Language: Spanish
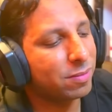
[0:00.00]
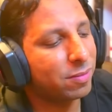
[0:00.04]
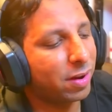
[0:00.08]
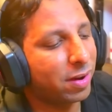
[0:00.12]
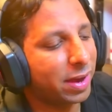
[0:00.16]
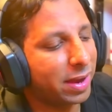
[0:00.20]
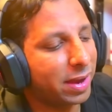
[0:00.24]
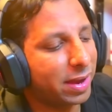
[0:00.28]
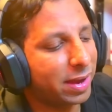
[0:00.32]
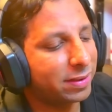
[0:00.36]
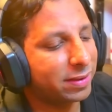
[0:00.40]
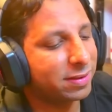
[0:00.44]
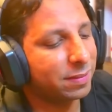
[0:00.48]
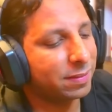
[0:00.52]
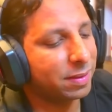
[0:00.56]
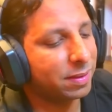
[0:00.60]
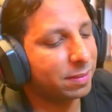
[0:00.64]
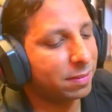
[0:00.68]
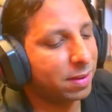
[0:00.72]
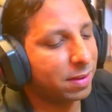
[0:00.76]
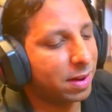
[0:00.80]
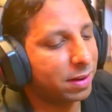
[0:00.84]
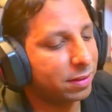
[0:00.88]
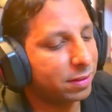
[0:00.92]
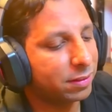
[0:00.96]
es ese, mi
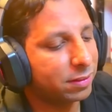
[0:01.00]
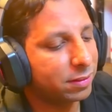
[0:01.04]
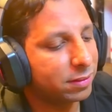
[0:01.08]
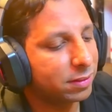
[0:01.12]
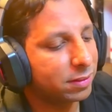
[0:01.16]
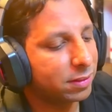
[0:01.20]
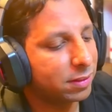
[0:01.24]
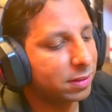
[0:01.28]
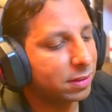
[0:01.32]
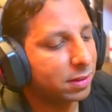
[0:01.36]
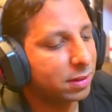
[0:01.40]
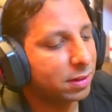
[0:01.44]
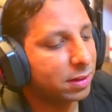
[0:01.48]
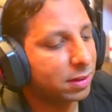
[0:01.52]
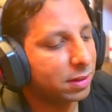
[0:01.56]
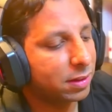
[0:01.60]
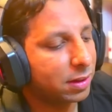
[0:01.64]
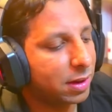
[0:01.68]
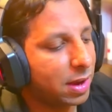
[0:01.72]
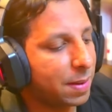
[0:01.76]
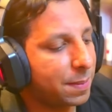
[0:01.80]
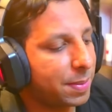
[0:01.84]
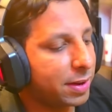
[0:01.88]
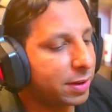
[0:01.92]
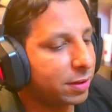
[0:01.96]
hermano?
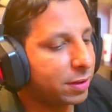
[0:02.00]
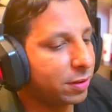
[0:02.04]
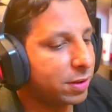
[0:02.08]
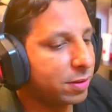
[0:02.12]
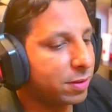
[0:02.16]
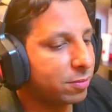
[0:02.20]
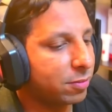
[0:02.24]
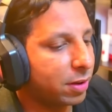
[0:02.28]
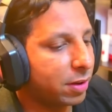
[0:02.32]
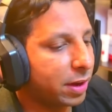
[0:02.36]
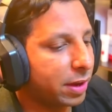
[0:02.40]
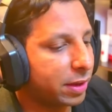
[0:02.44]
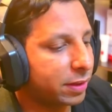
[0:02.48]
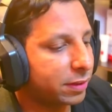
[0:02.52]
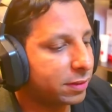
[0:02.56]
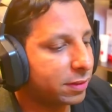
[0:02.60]
¿Qué periodismo es ese,